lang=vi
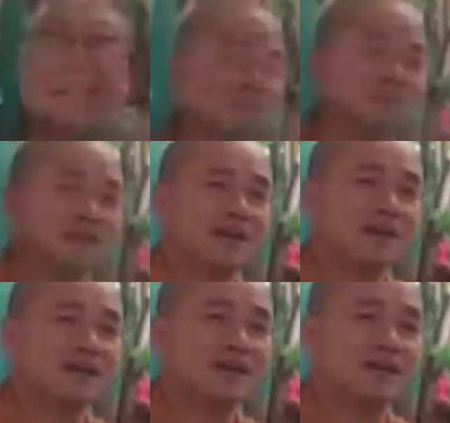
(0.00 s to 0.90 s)
rằng thầy biết cái
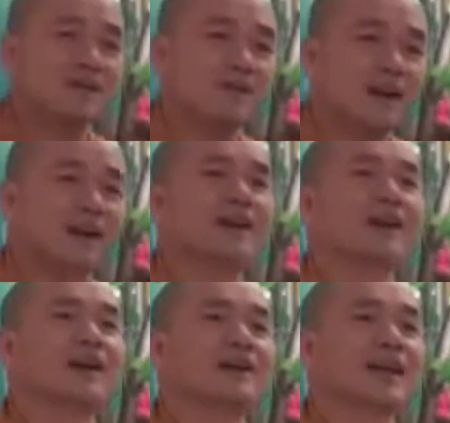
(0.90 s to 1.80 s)
đó nó không phải
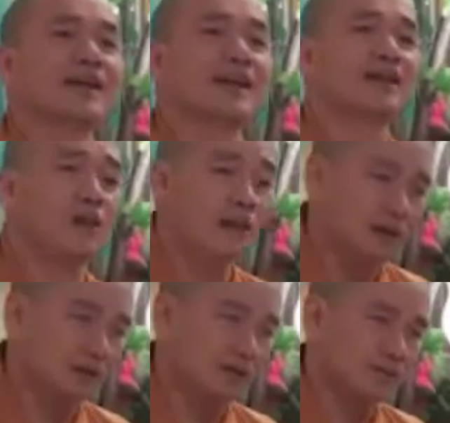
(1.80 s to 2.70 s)
là cái giải
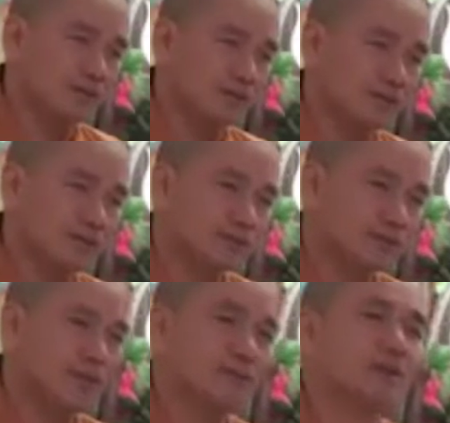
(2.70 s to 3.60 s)
thoát,
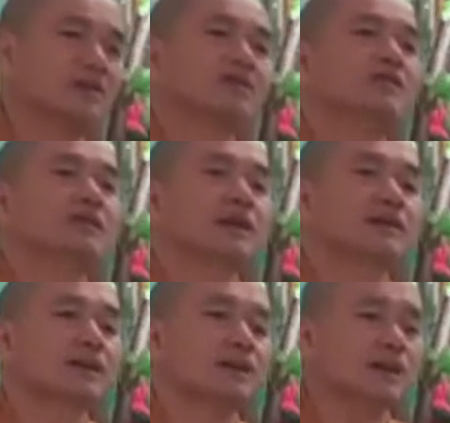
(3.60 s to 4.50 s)
nhưng mà trước
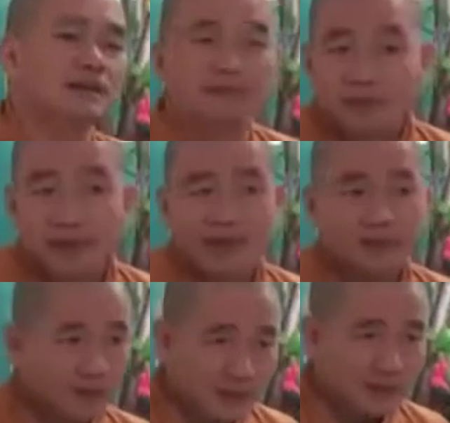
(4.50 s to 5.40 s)
đây ta thỉnh mà thầy
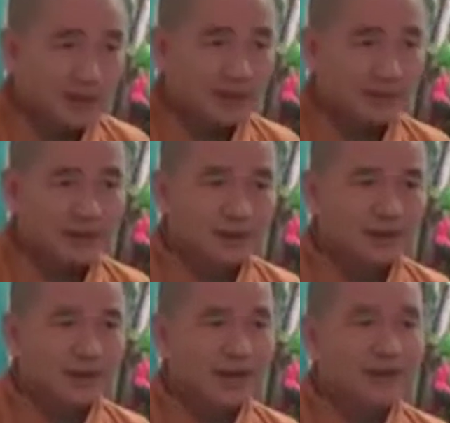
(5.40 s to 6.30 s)
không thỉnh cho được,
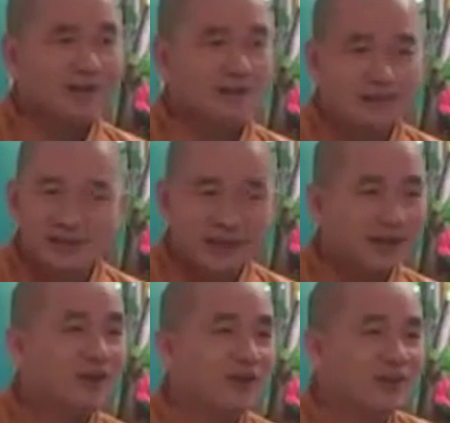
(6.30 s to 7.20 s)
thầy cũng thỉnh
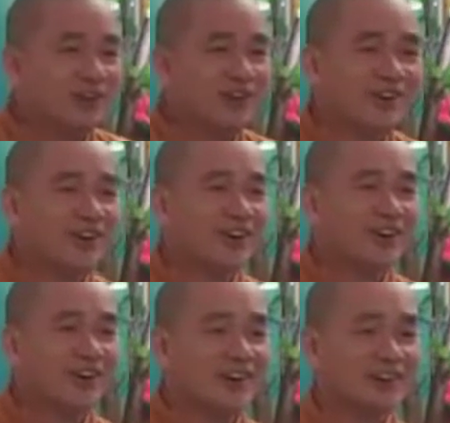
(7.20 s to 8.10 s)
tới luôn.
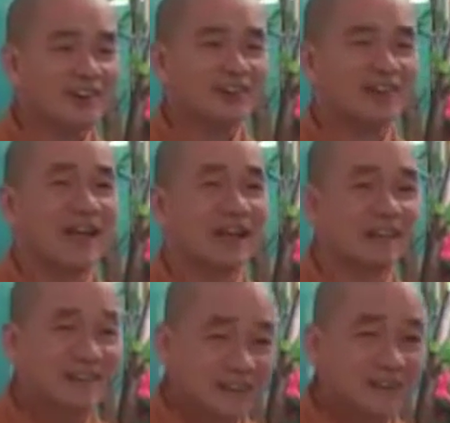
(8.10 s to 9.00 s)
Trời,
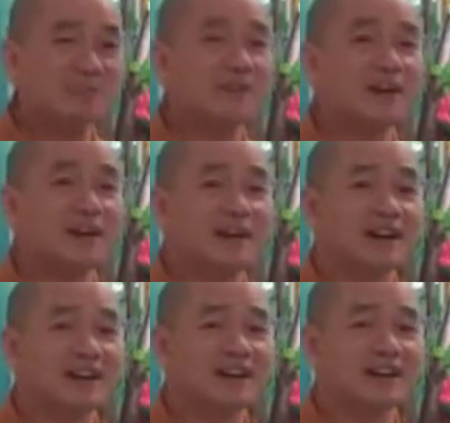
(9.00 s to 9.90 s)
tán dữ lắm mà.
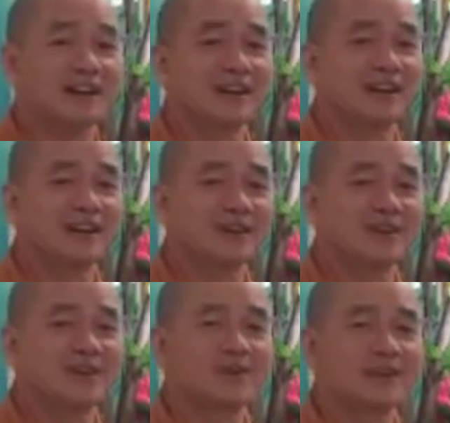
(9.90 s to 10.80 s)

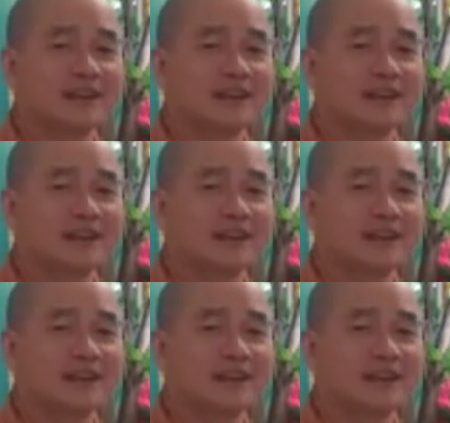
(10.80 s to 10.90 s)
Cũng